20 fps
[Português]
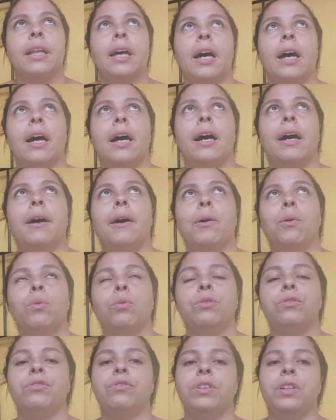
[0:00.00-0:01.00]
dá
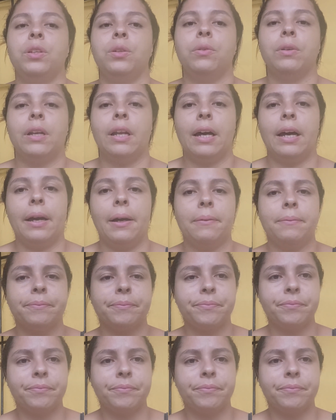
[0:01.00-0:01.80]
os vídeos lá,